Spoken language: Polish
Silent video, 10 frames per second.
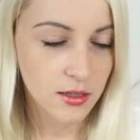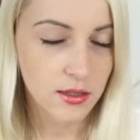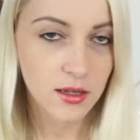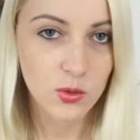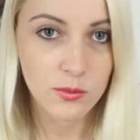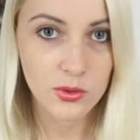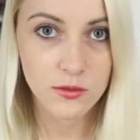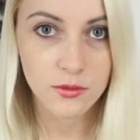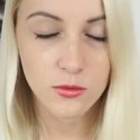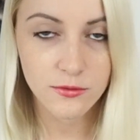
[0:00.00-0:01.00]
Ja nie umiem
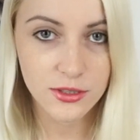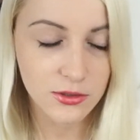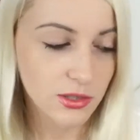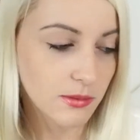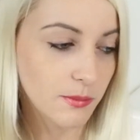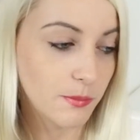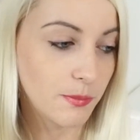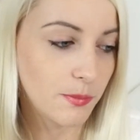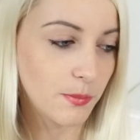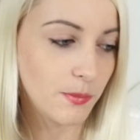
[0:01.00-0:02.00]
tego wymówić, ale to chyba
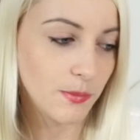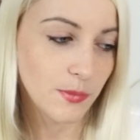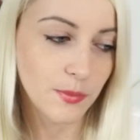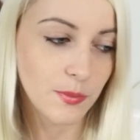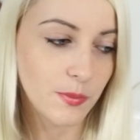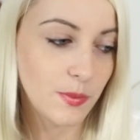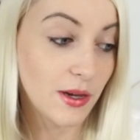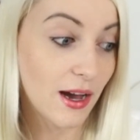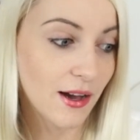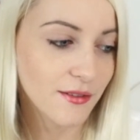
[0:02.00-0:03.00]

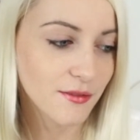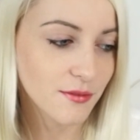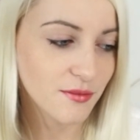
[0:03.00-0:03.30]
Bea...